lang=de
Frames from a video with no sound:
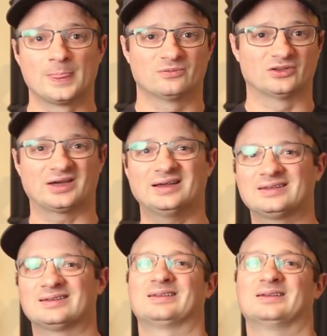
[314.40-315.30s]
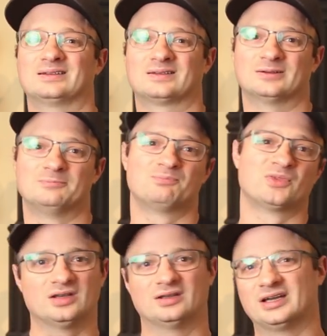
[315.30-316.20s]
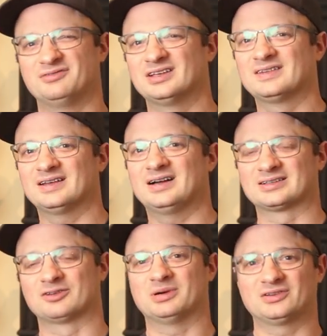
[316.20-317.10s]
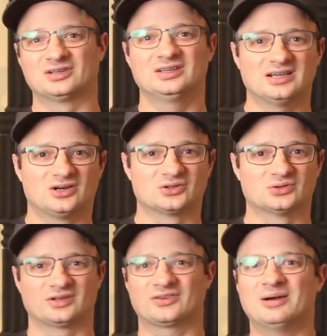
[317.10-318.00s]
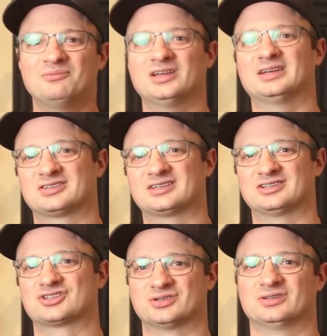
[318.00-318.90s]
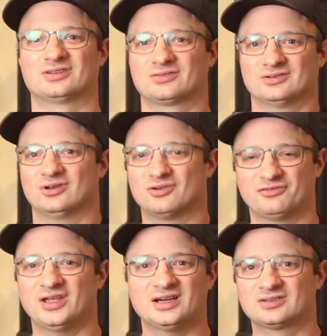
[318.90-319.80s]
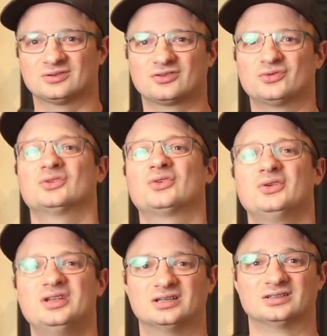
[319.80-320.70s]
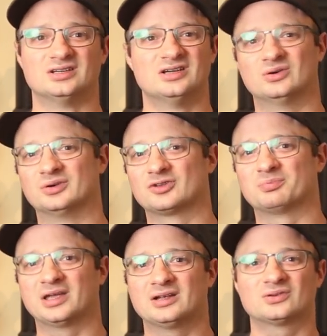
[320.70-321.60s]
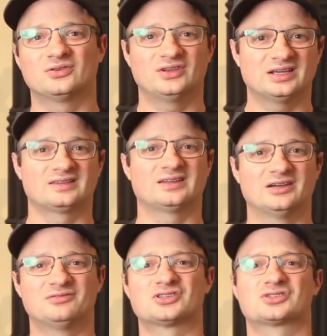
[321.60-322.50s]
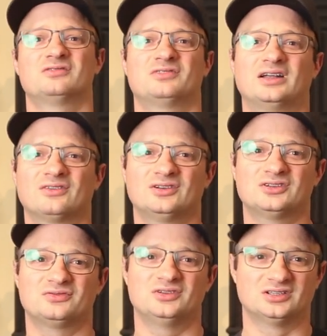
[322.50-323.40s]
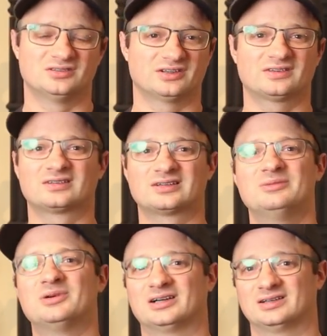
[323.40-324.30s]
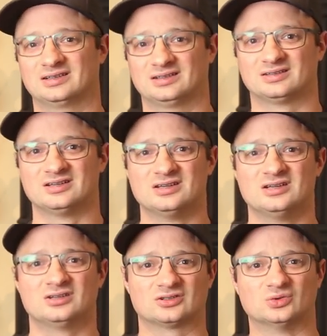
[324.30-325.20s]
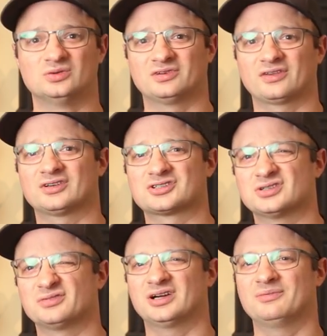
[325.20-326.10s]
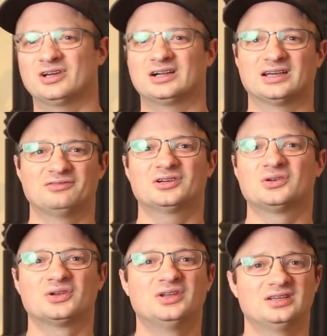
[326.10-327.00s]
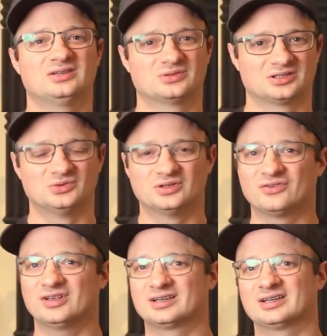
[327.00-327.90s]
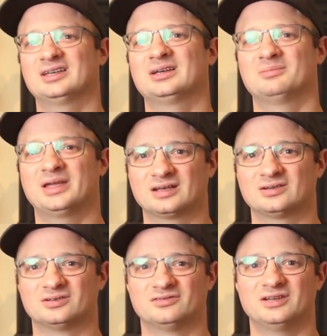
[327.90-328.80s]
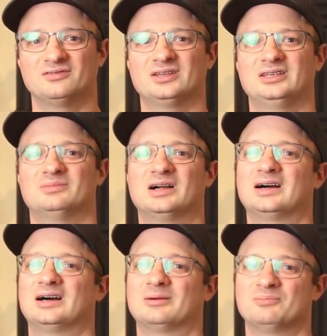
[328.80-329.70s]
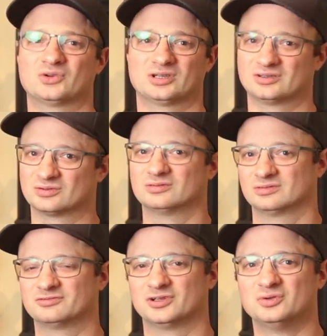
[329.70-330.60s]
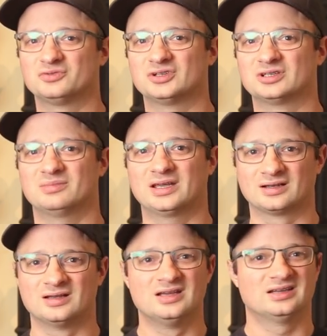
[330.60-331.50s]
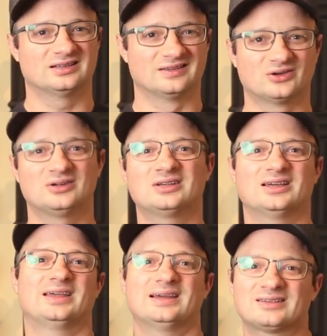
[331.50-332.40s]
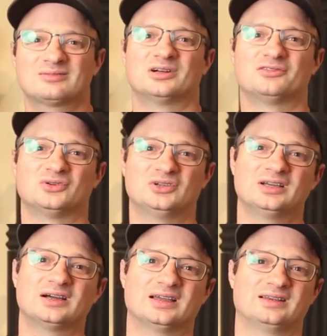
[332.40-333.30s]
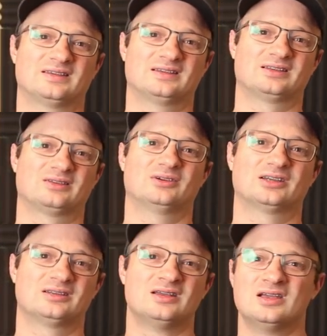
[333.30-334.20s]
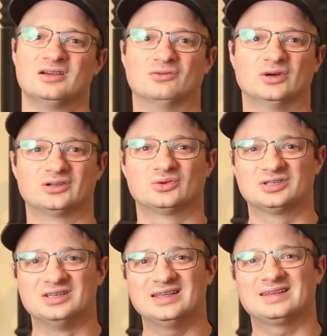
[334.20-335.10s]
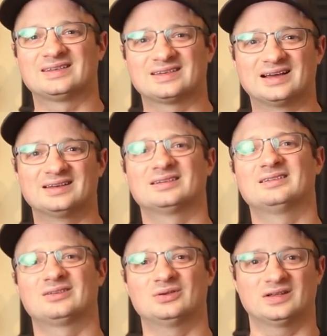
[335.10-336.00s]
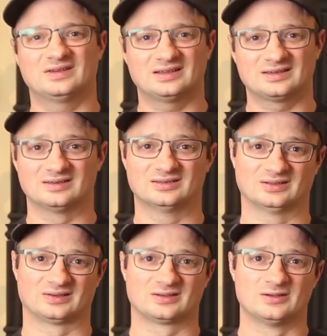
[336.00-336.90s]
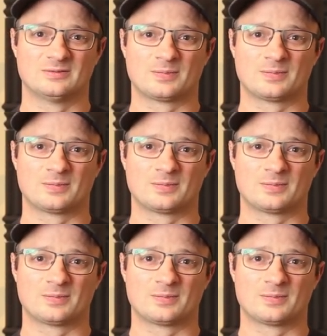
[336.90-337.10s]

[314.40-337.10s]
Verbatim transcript: Was heißt das jetzt? Ähm, naja, wie gesagt, das Batterieauto, das haben wir jetzt halt schon. Das fährt und es funktioniert. Und es bringt uns jetzt einfach schon wahnsinnig viel, was das Klima angeht grünen Wasserstoff haben wir halt einfach noch nicht oder nur in sehr geringen Mengen. Und wenn wir ihn mal haben oder in vernünftigen Mengen, dann sollte er erstmal für Dinge eingesetzt werden, wo er durch nichts anderes zu ersetzen ist.